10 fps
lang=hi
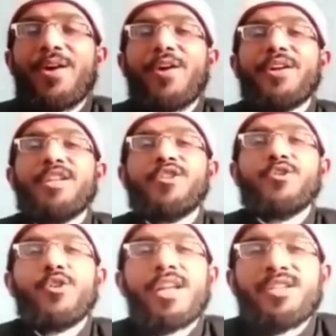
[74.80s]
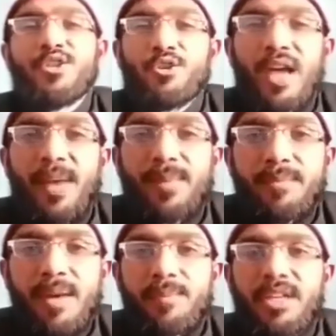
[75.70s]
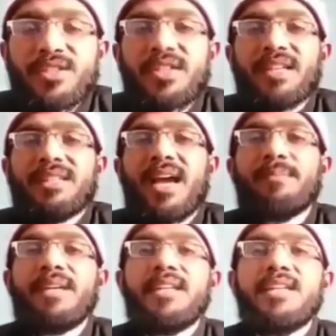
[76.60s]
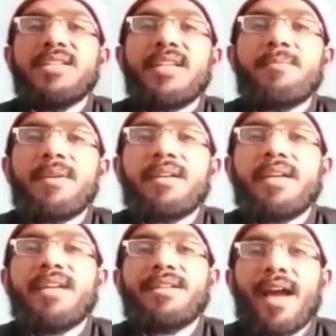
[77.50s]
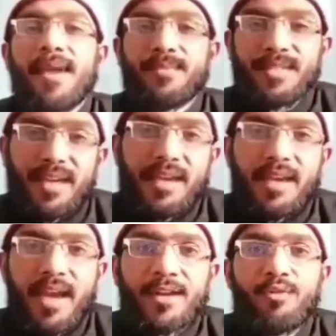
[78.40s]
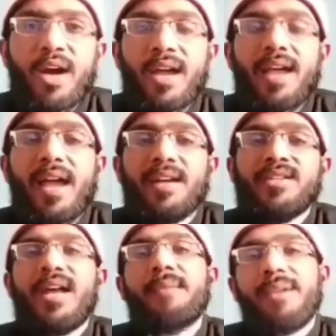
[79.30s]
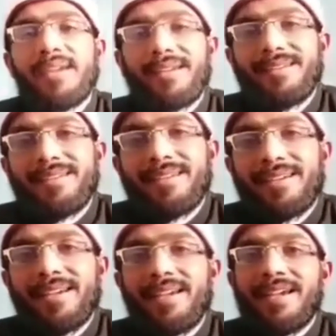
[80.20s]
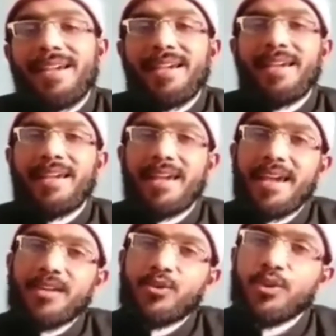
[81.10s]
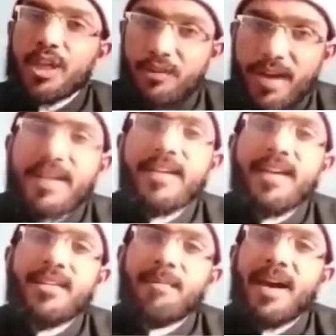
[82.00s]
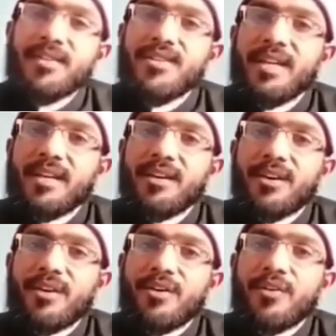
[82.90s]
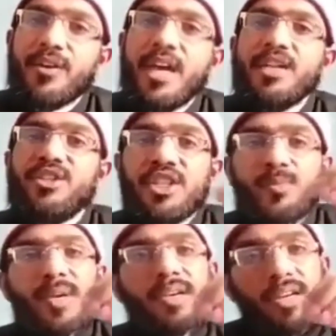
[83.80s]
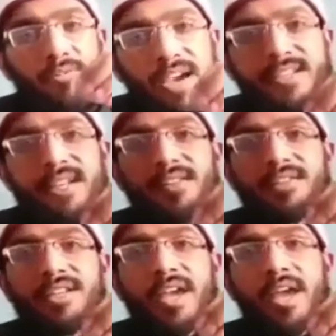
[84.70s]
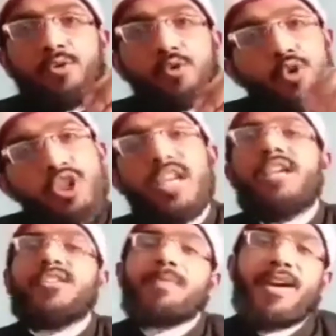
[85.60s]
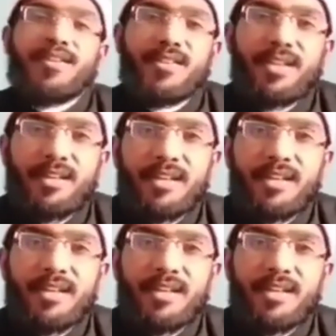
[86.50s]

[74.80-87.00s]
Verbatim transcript: और इंश्योरेंस जो है बीमा पॉलिसी या तामीन इसके फिर कई टाइप्स हैं अनवा हैं अकसाम हैं एक तो करवाने के एतबार से और एक जिस पे करवाई जाती है उसके एतबार से